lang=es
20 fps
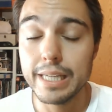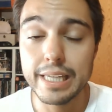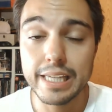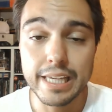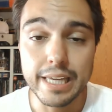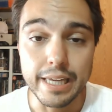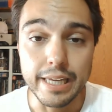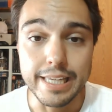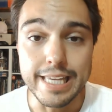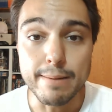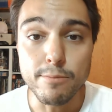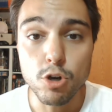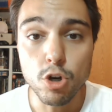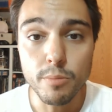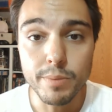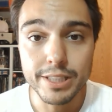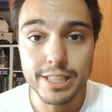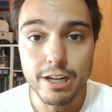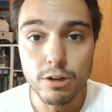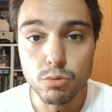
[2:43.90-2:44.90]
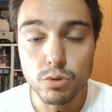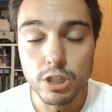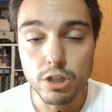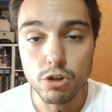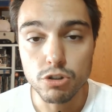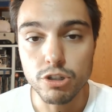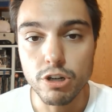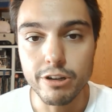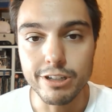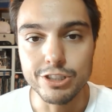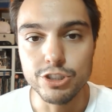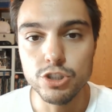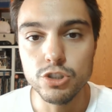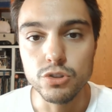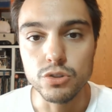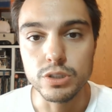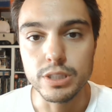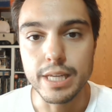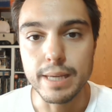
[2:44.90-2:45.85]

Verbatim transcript: que ya hemos comentado alguna que otra ocasión,